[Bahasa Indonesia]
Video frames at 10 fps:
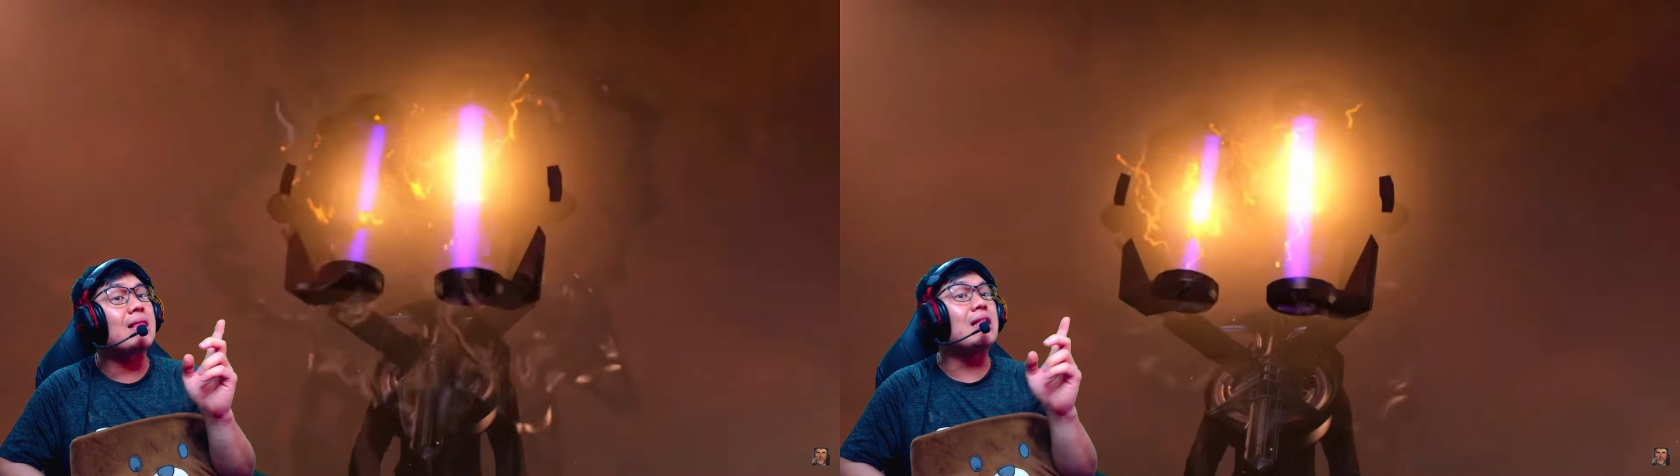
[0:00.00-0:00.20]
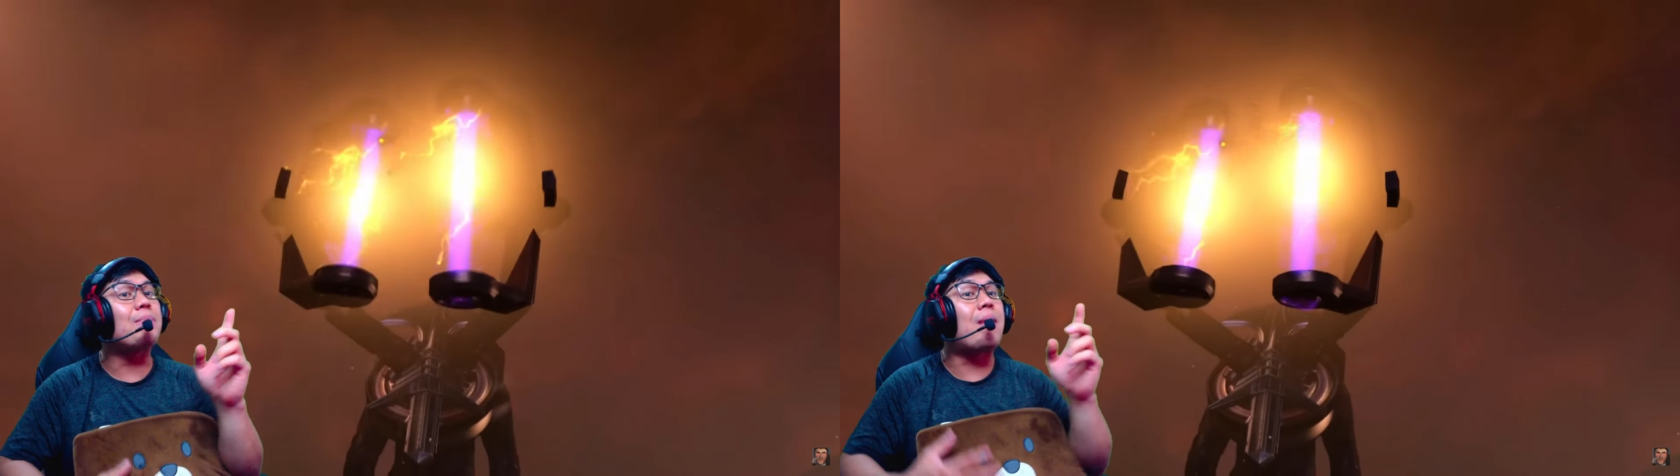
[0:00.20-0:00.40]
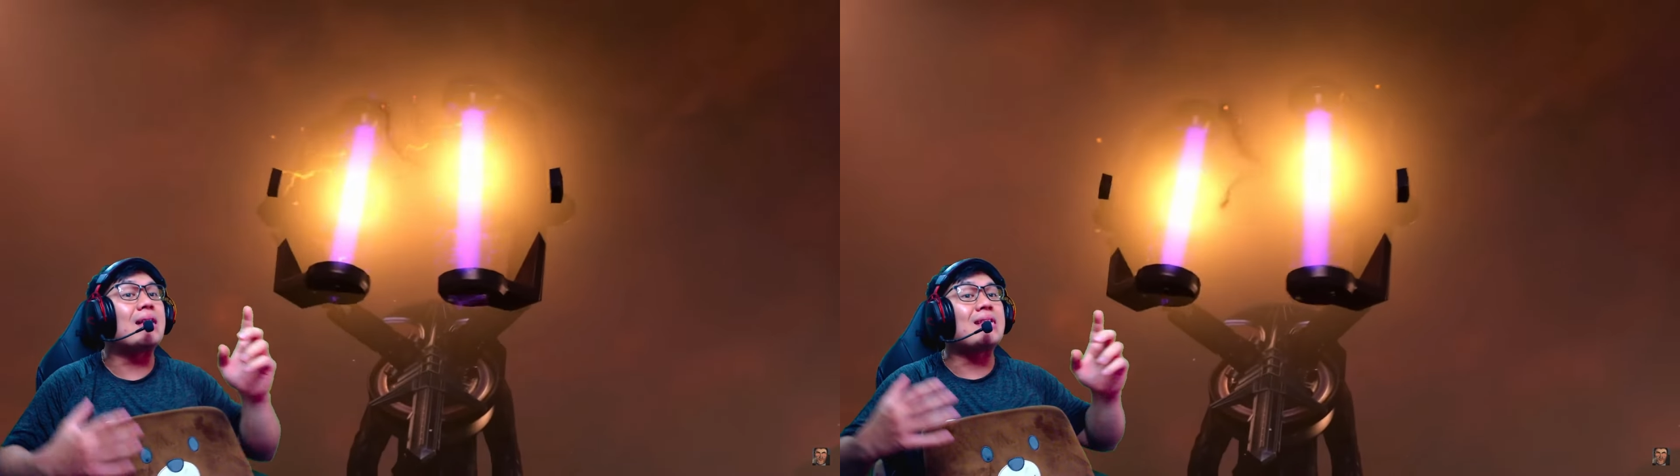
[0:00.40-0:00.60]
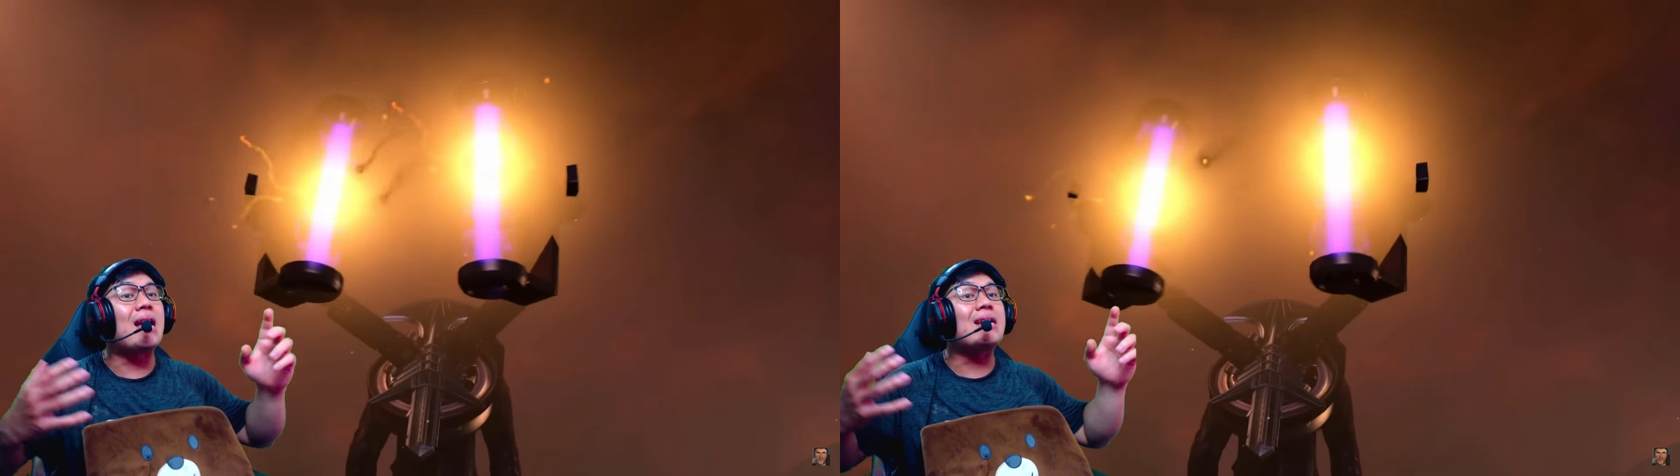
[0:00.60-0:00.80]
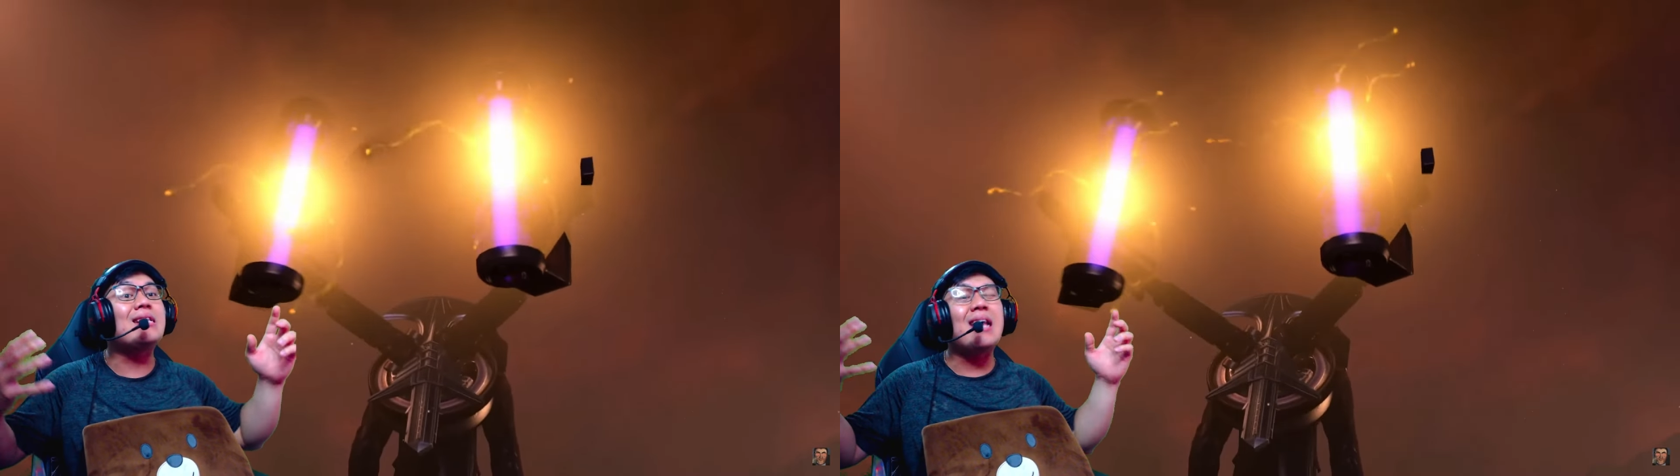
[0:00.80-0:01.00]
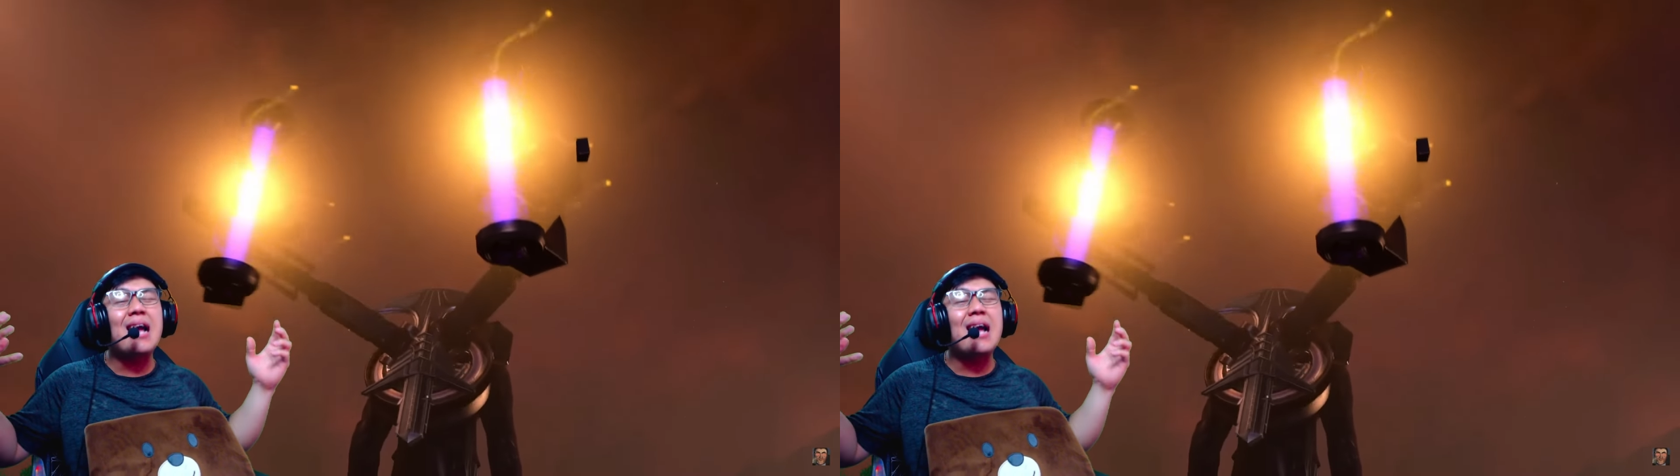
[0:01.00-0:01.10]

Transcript: dan dipasangin lengan